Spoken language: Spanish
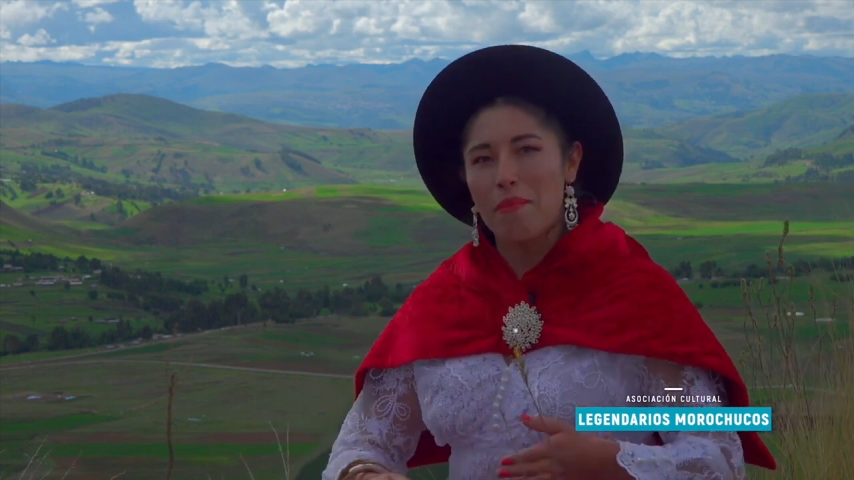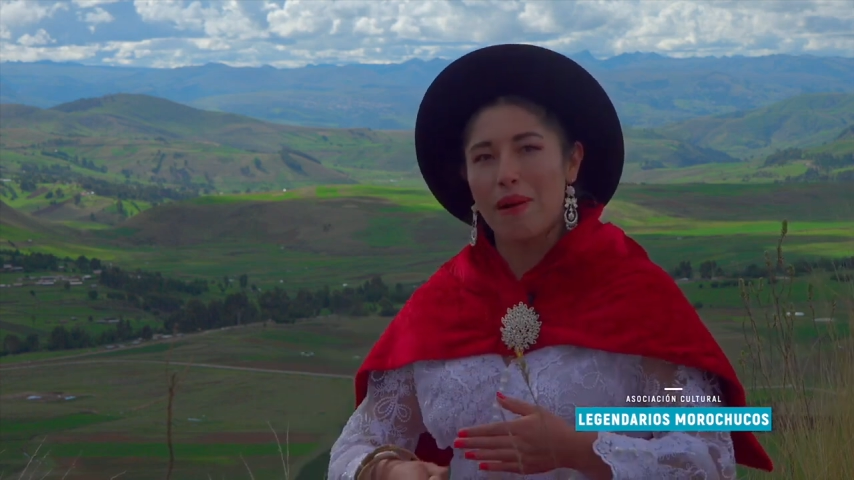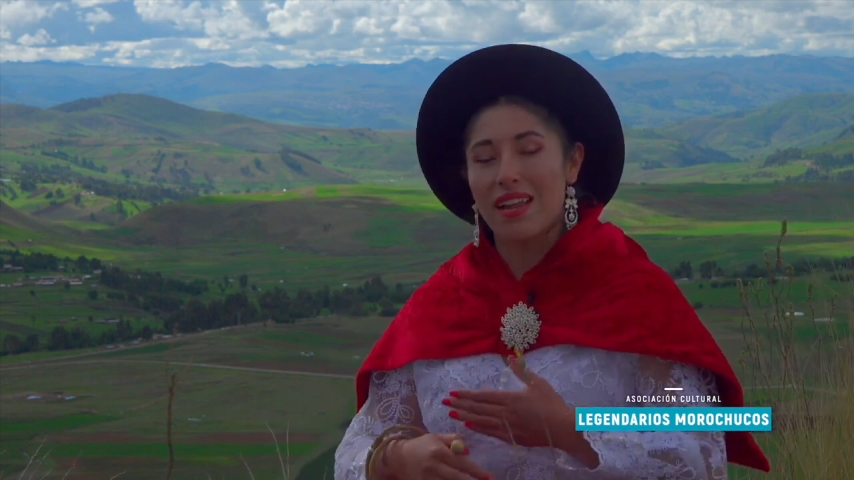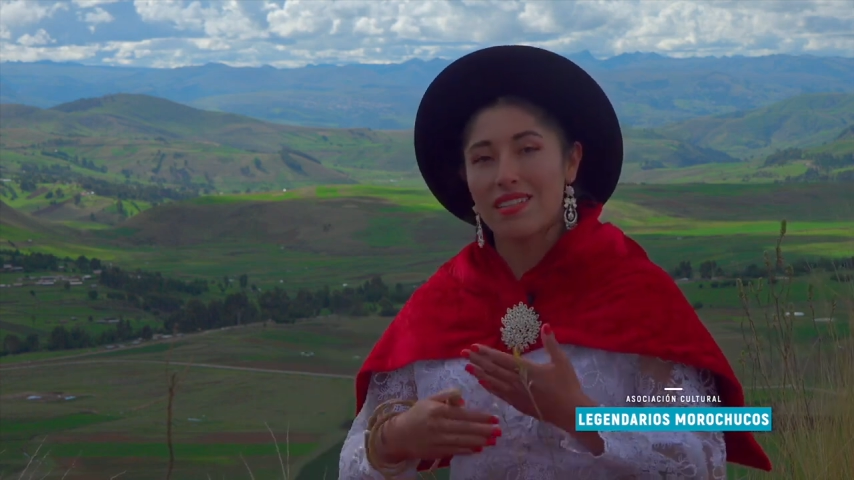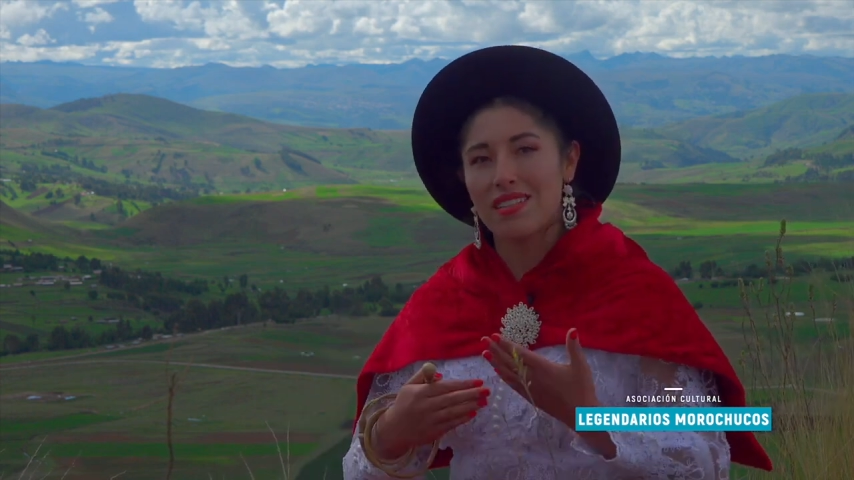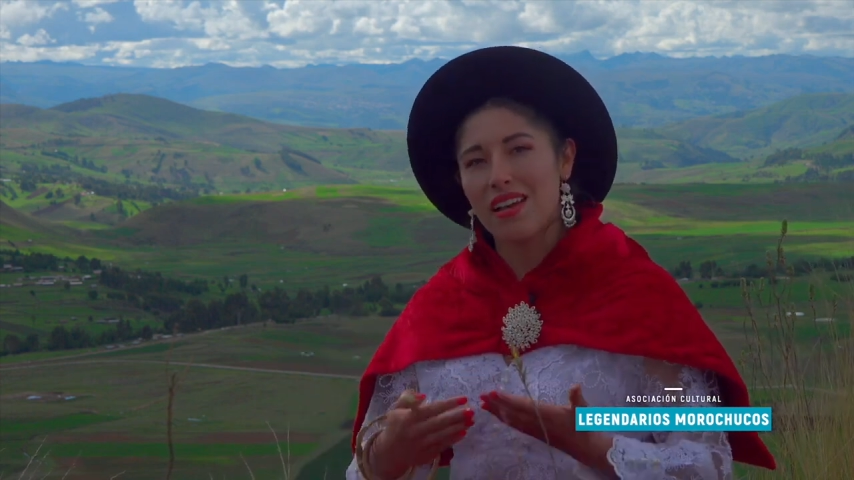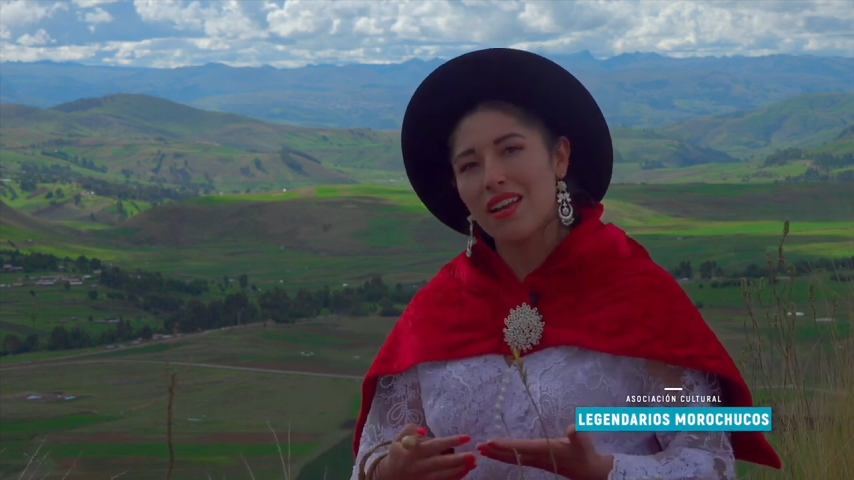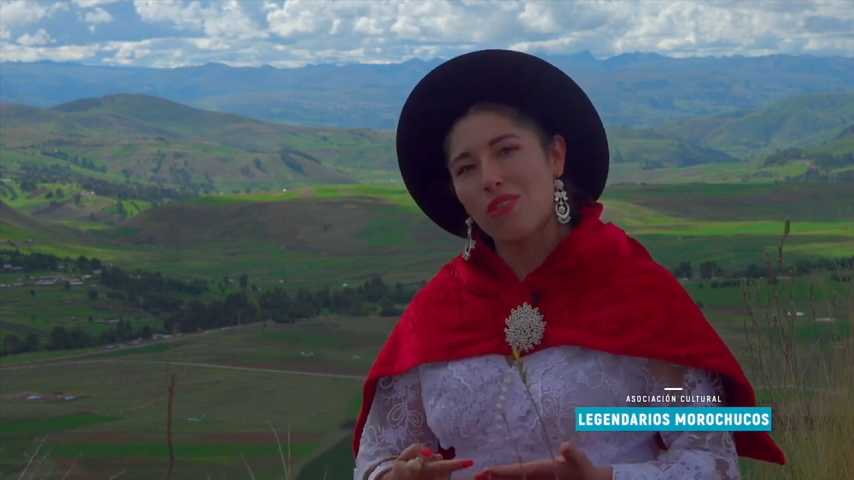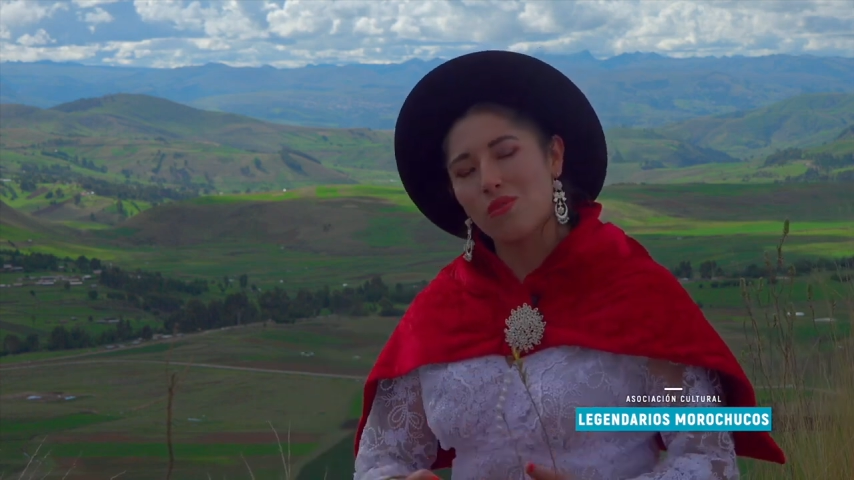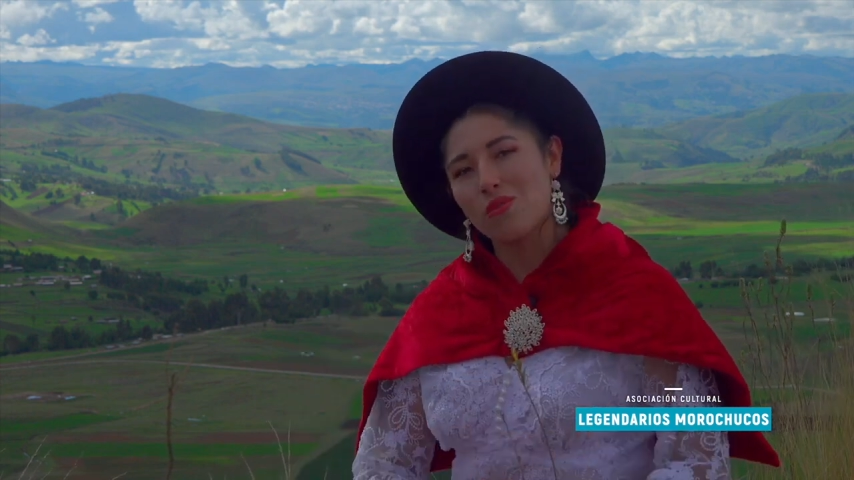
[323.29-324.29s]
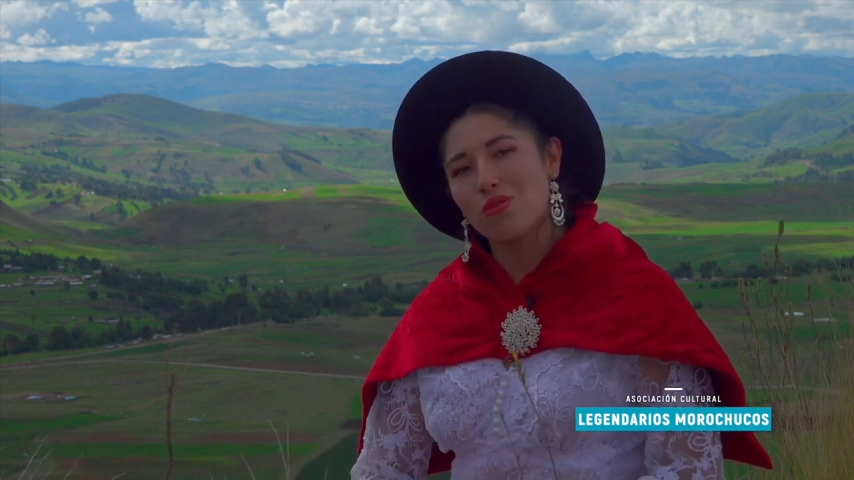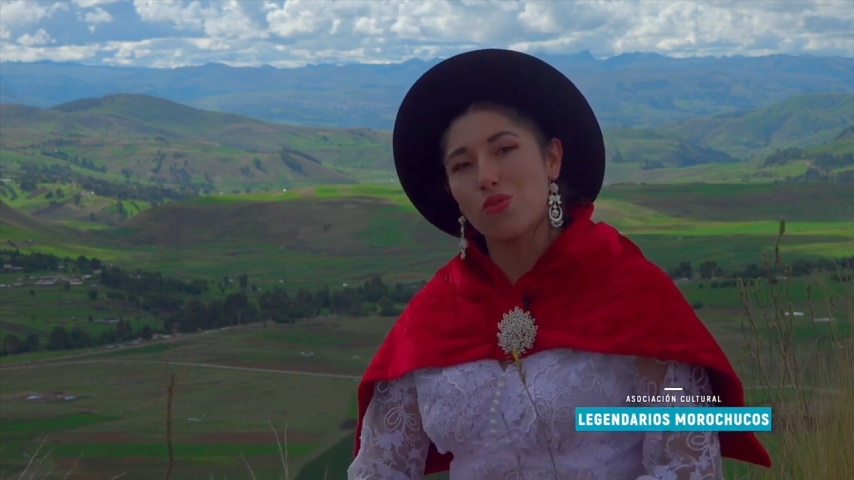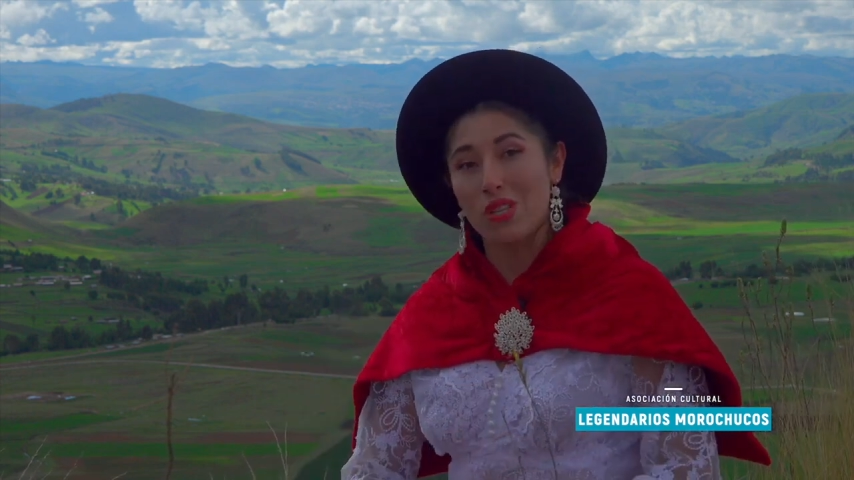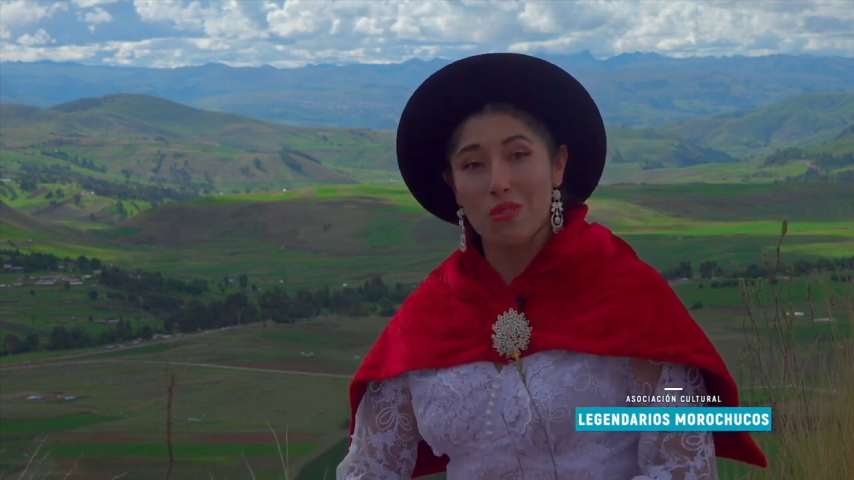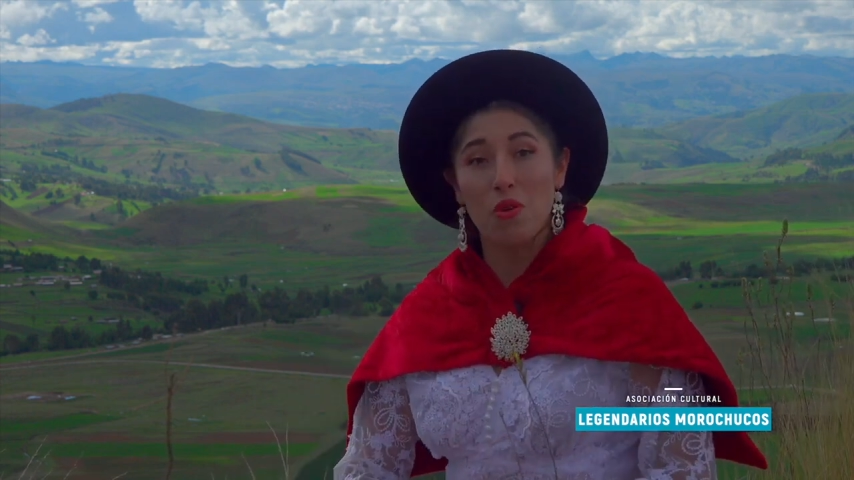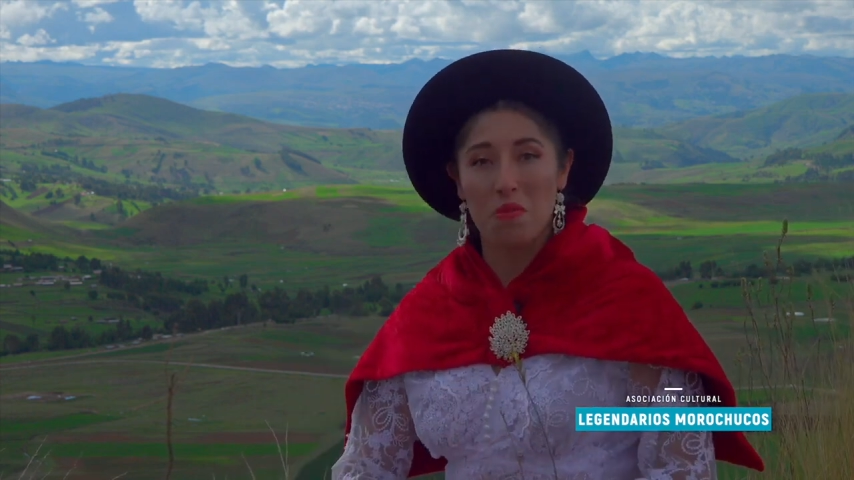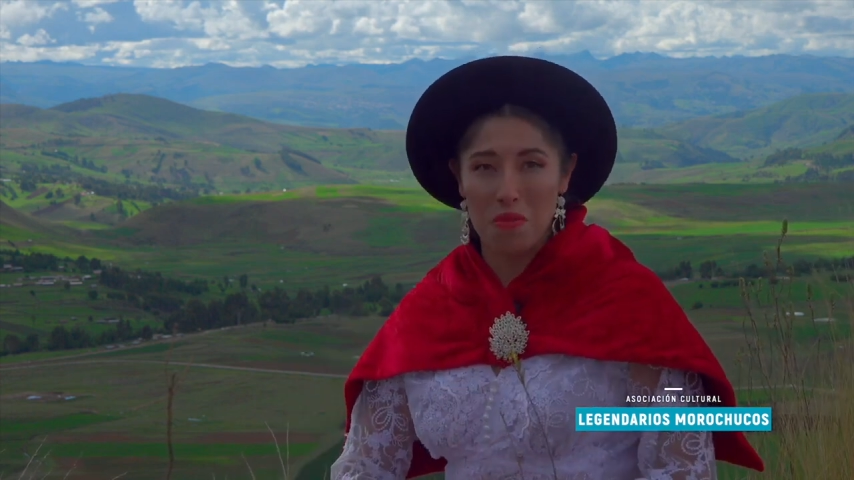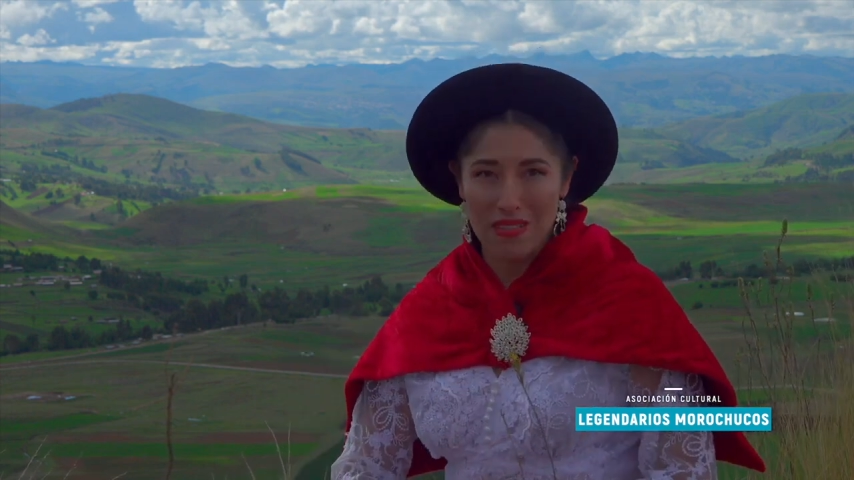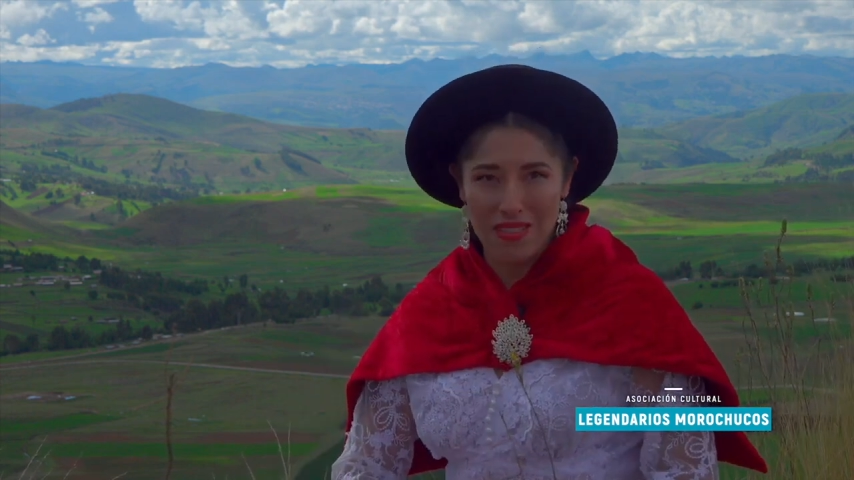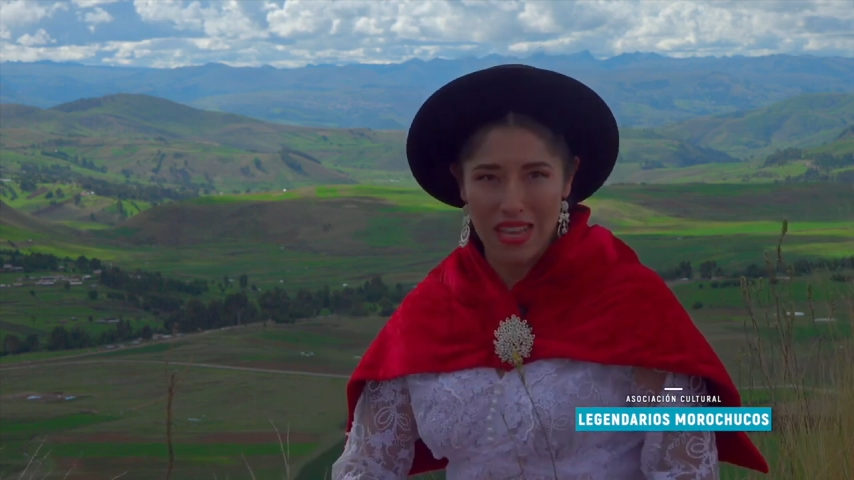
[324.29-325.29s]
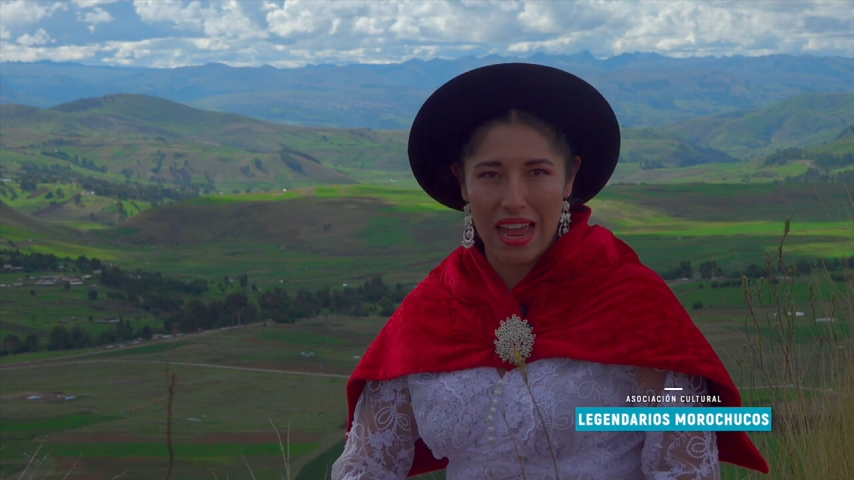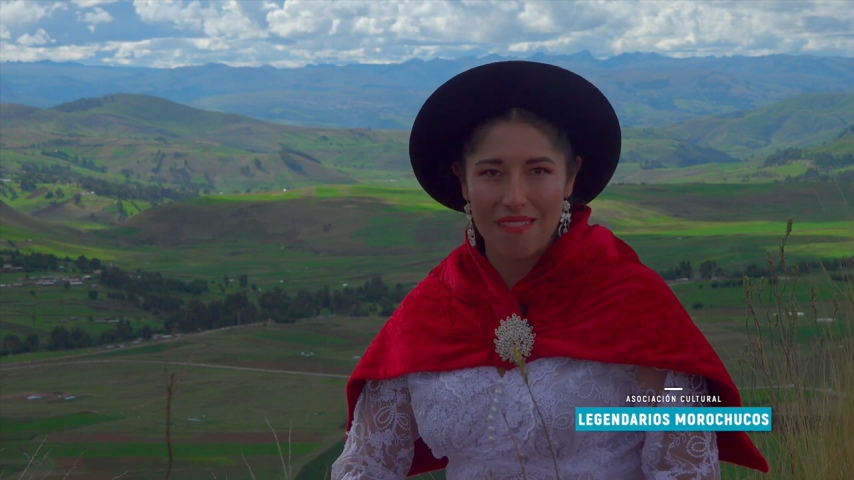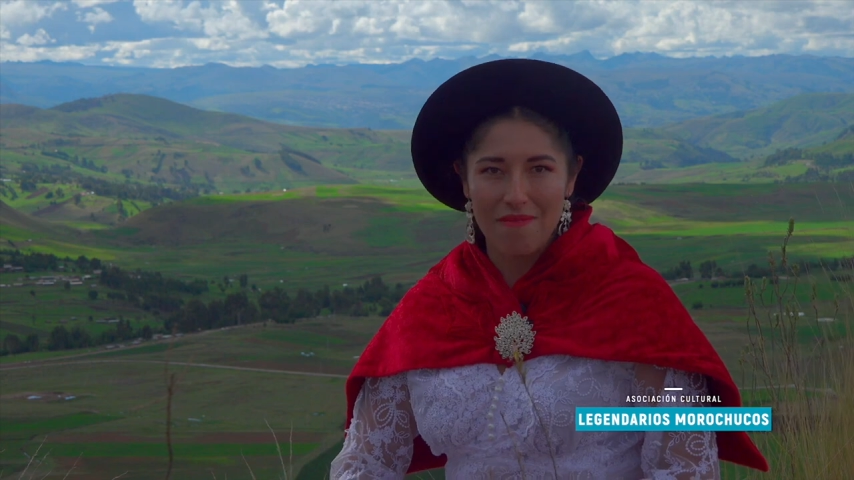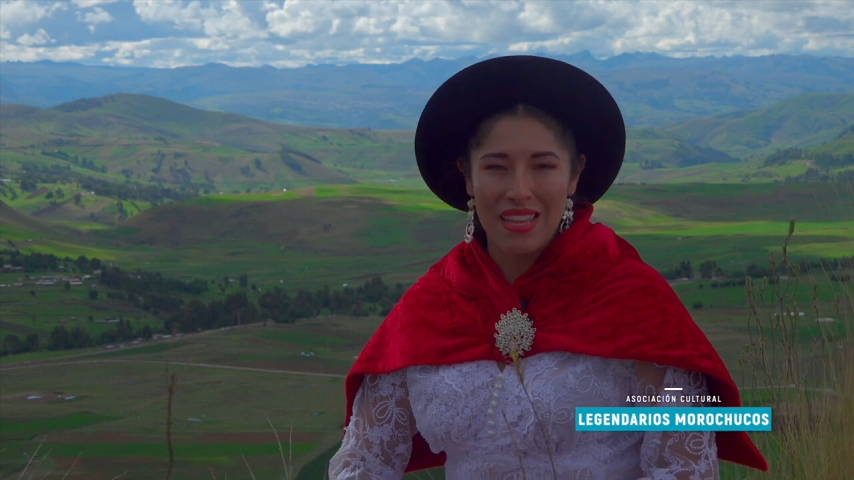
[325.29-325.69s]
para hacer un turismo vivencial.